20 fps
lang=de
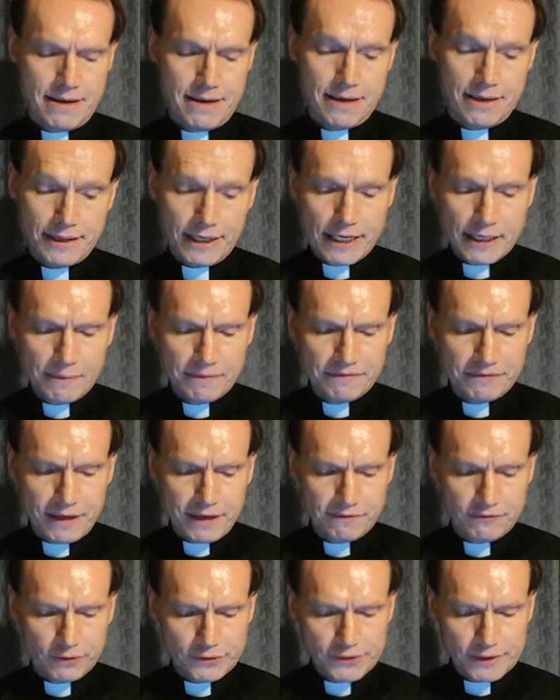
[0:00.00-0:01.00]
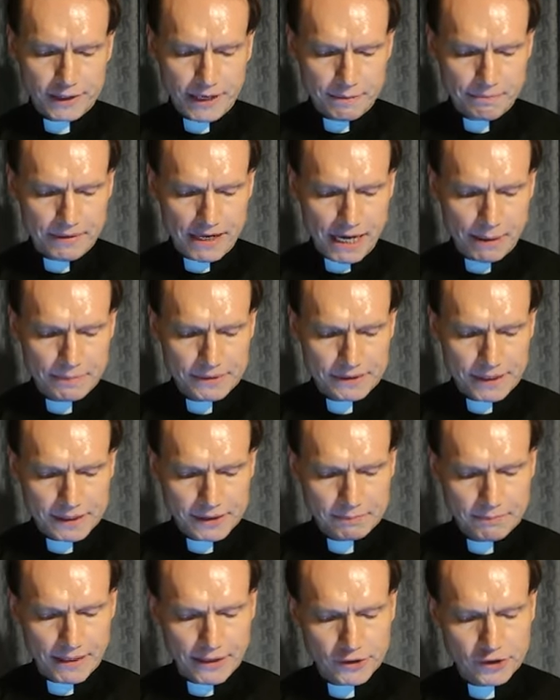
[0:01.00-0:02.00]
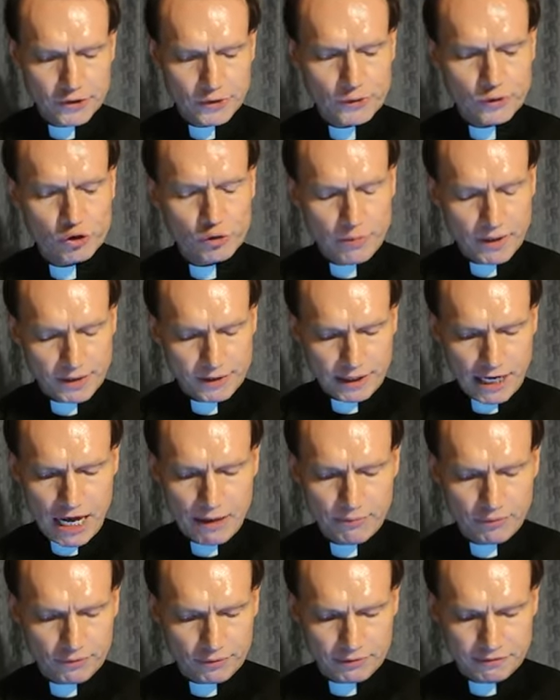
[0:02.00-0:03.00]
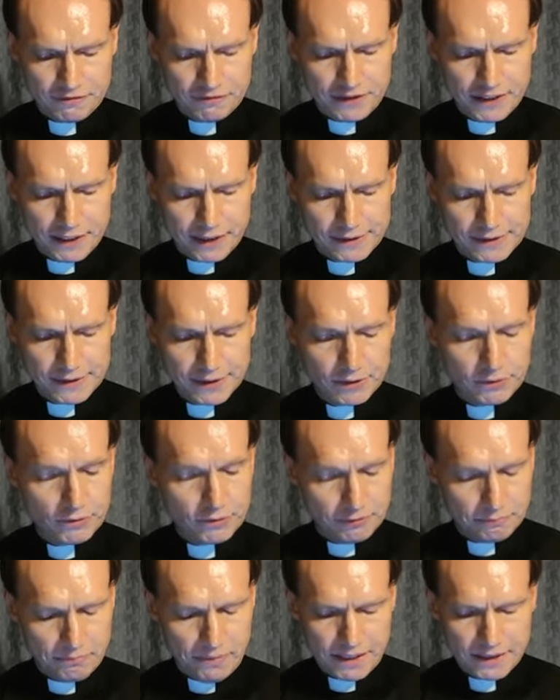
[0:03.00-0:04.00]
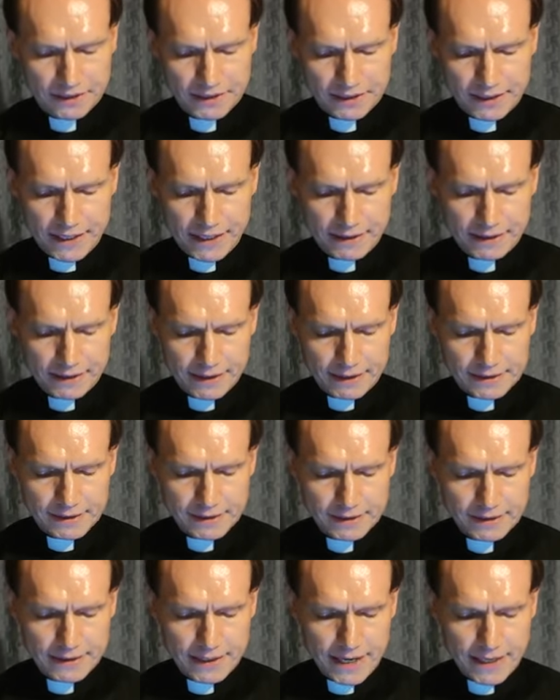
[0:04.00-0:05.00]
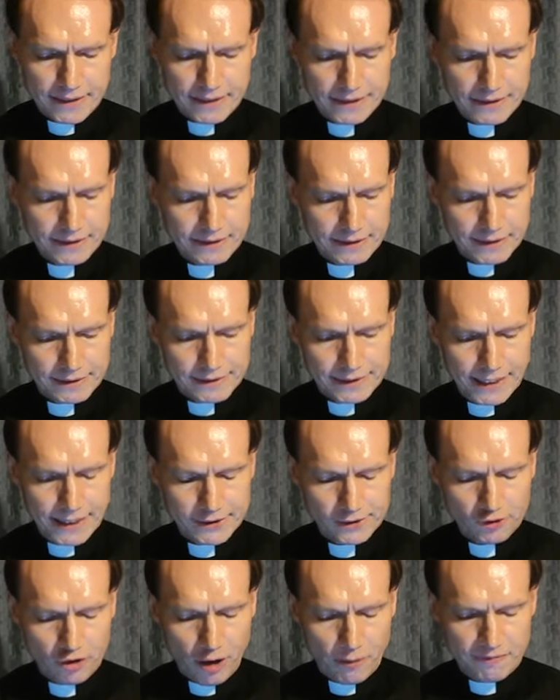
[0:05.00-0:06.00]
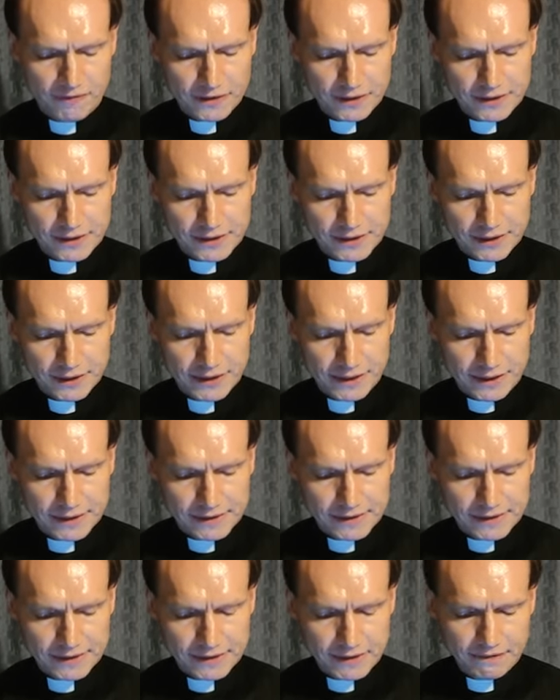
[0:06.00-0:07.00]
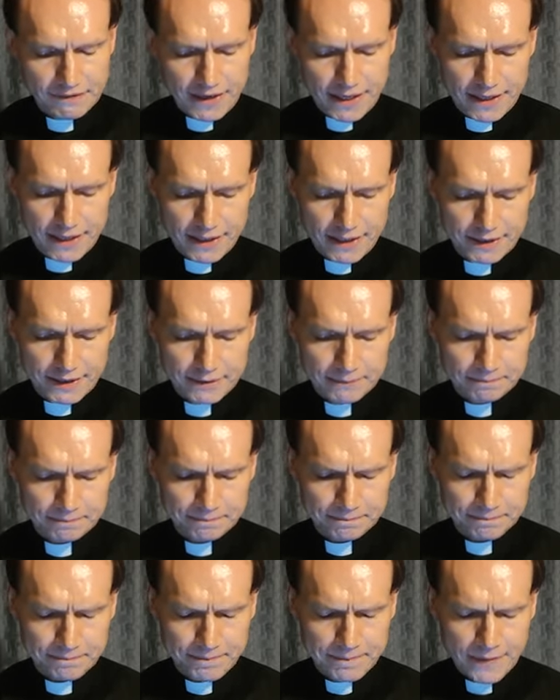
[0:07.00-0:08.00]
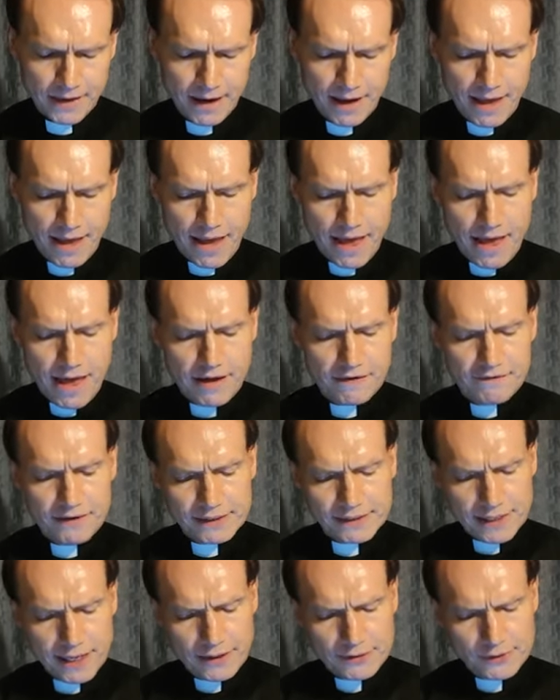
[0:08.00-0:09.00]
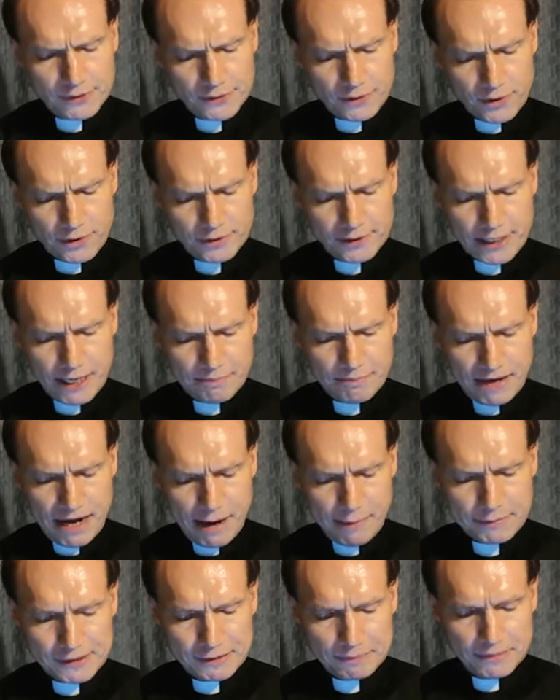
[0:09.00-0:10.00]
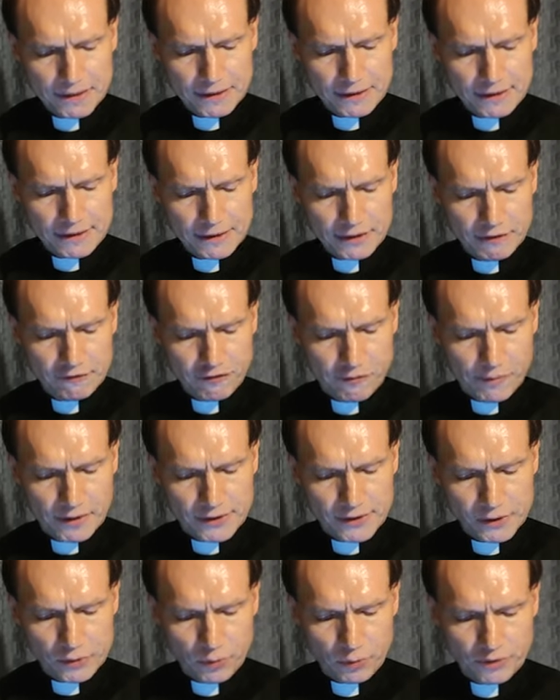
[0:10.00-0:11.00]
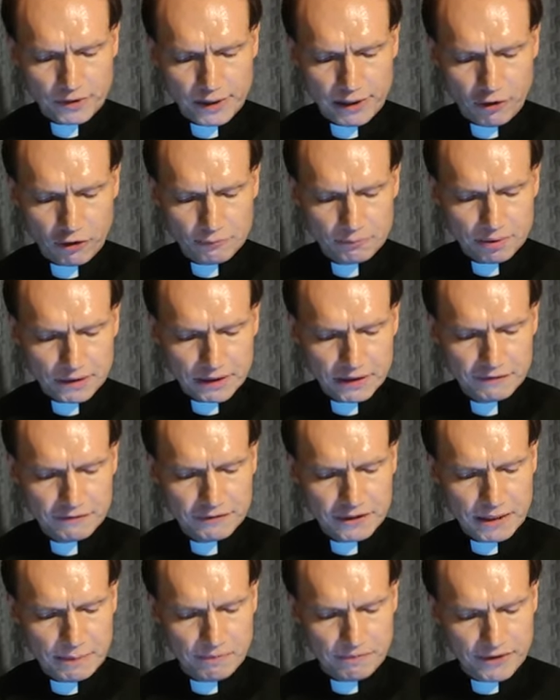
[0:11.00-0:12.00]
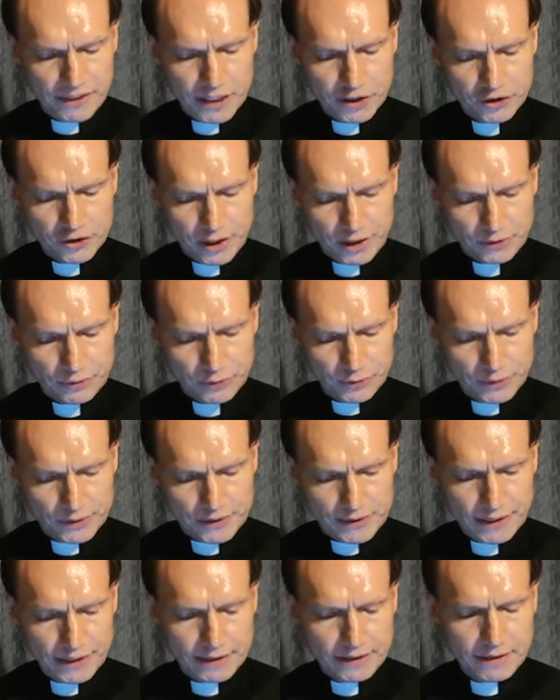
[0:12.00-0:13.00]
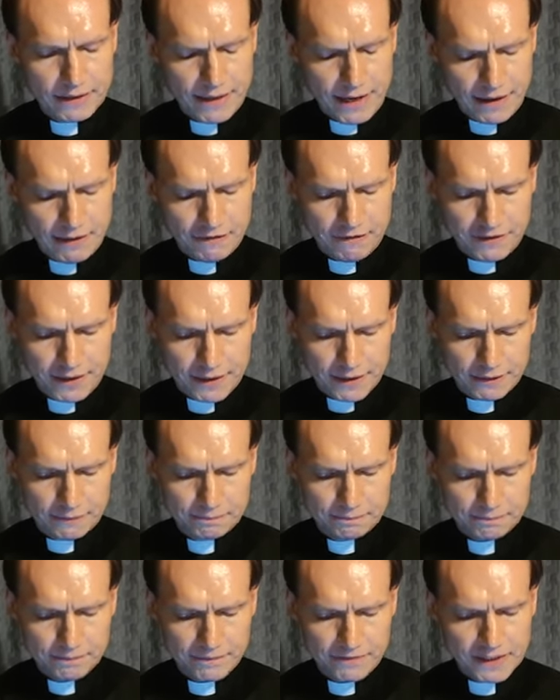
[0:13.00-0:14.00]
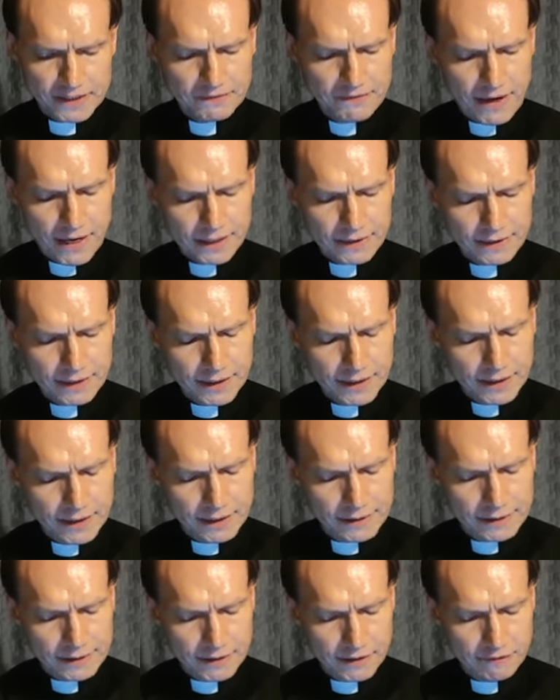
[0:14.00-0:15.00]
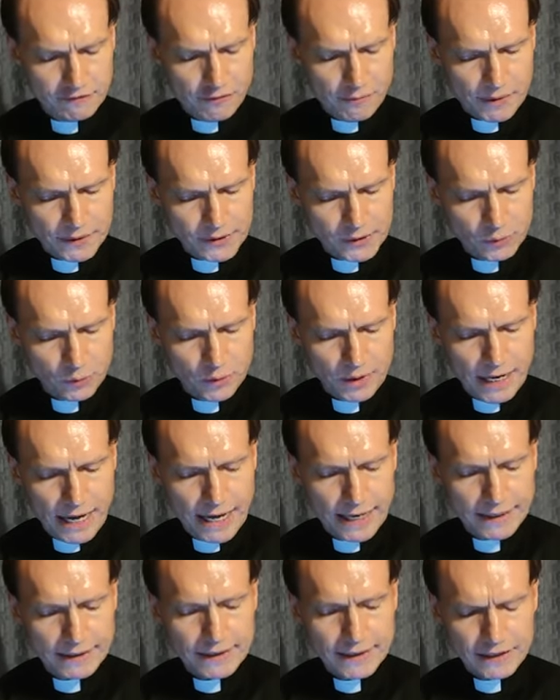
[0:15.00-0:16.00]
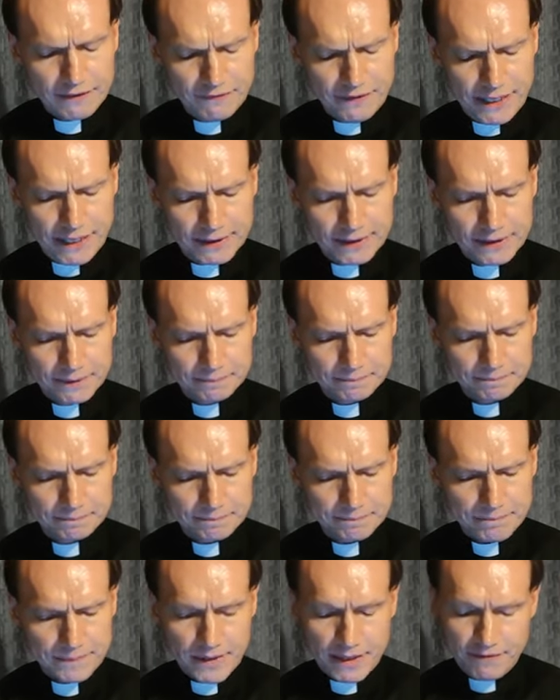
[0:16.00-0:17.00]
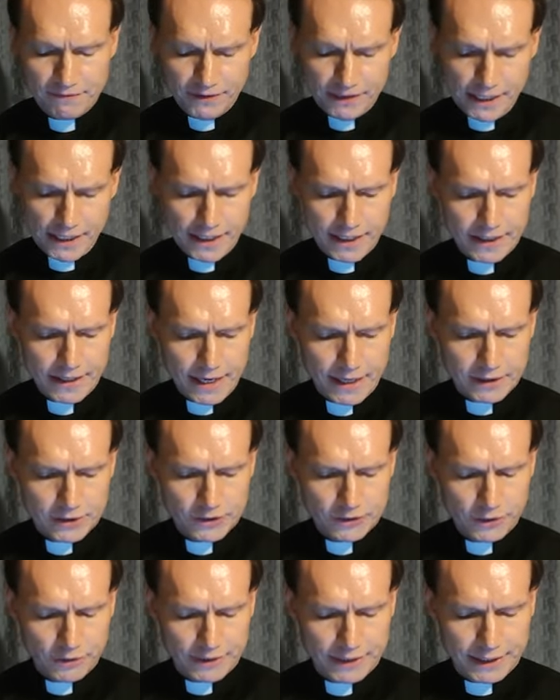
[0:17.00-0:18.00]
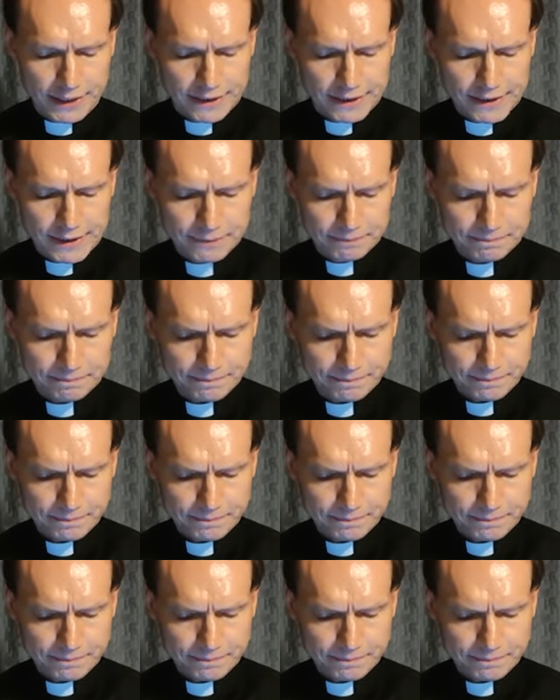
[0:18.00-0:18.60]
In jedem Fall wusste der Papst, dass Menschen zu Übertreibungen fähig sind, und manche kennen das Zitat Das erste Opfer des Krieges ist die Wahrheit. Was also sollte der Papst mit diesen Informationen, die laut Brief im Widerstand kursierten, anfangen? Was waren diese Informationen eigentlich wert? Wieder der Tagesschau-Text.